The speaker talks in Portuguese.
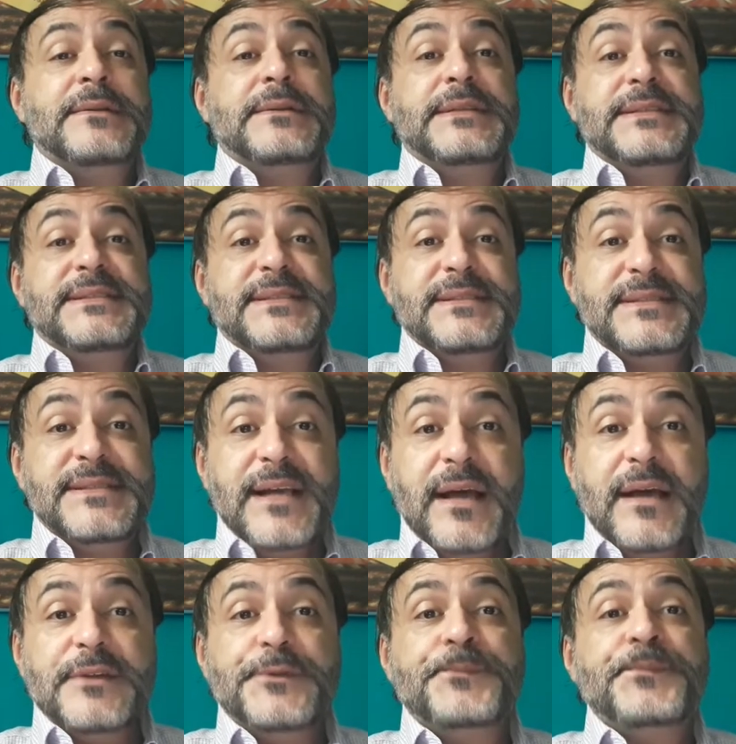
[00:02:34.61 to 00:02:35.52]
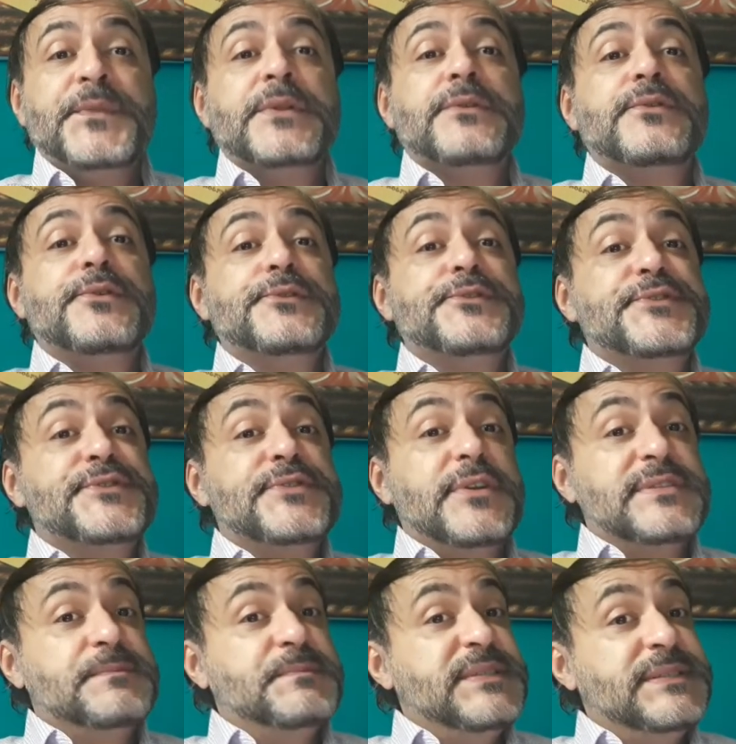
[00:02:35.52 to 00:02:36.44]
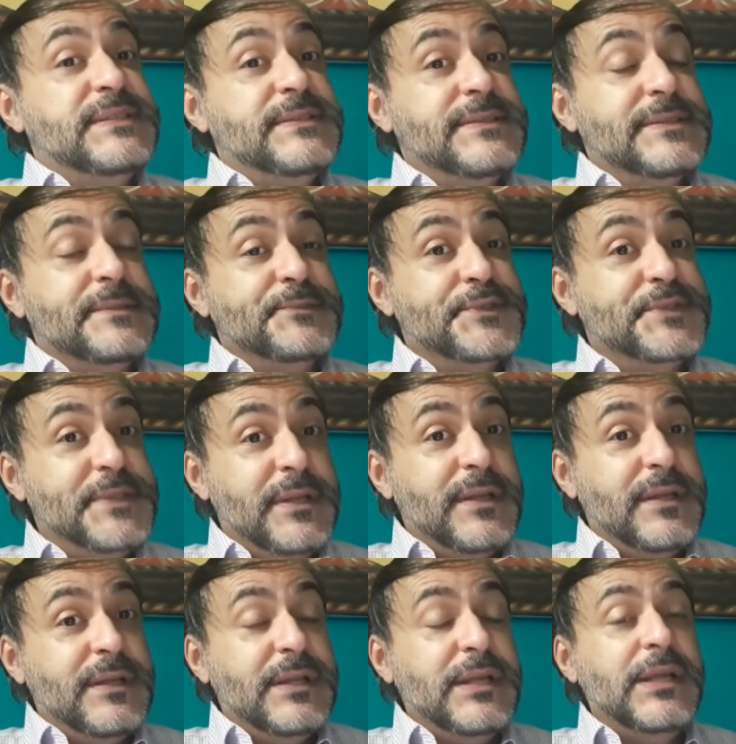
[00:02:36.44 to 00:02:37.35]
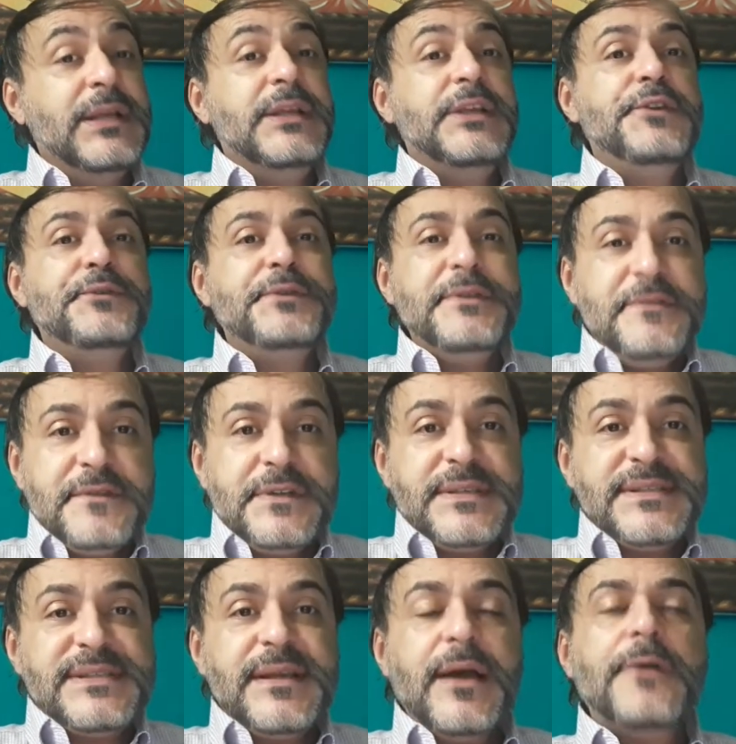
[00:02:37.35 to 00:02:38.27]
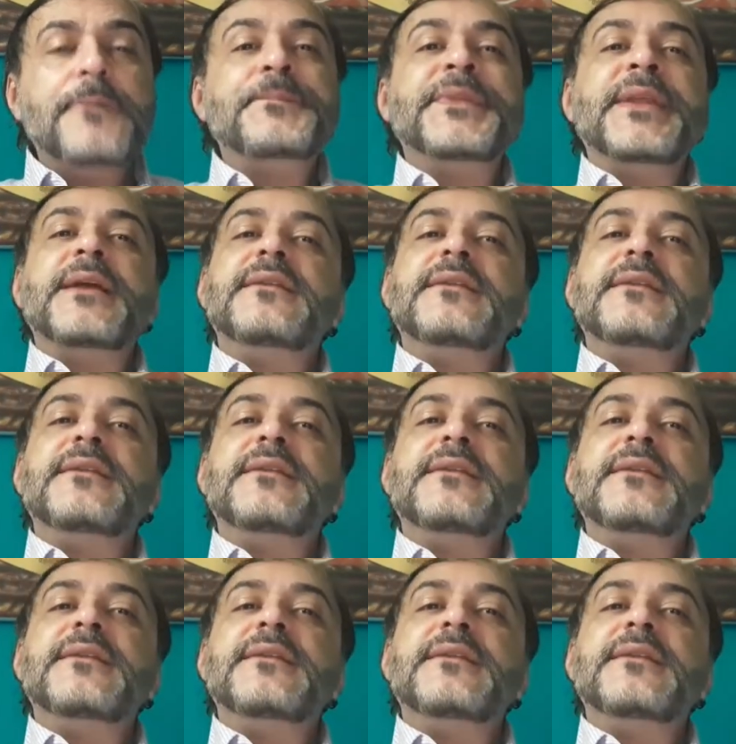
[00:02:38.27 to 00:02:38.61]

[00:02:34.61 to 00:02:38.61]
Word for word: Necessário, Todos nós precisamos dele e universal.